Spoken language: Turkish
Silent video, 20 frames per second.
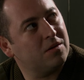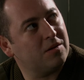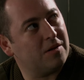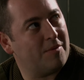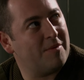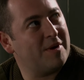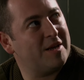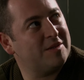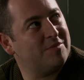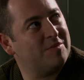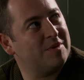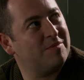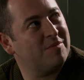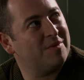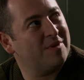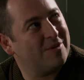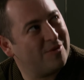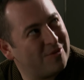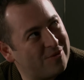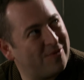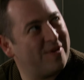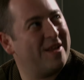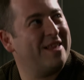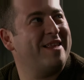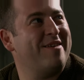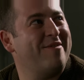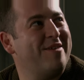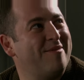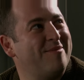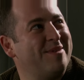Demez miyim? Lütfen
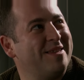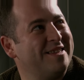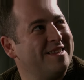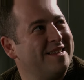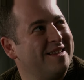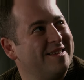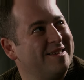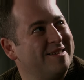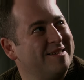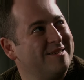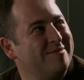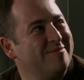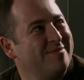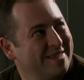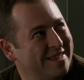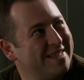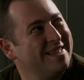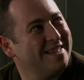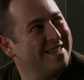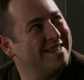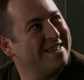devam edin dedeciğim. Çok